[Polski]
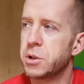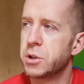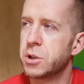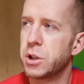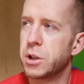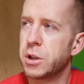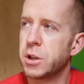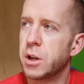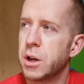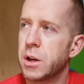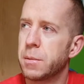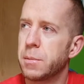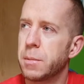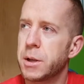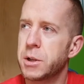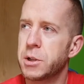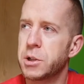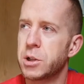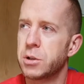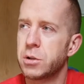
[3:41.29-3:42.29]
Czy
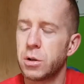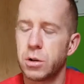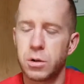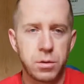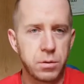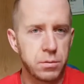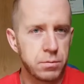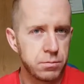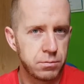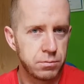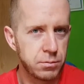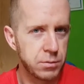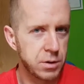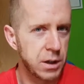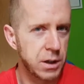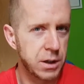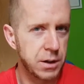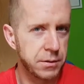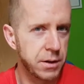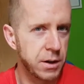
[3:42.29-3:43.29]
będzie to
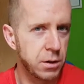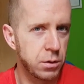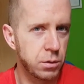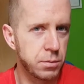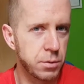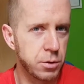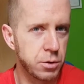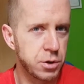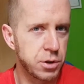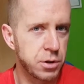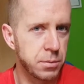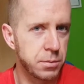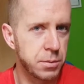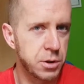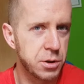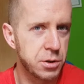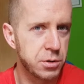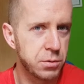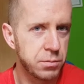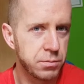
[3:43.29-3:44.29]
dla wielu, może to
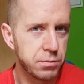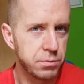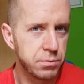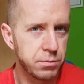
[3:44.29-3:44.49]
być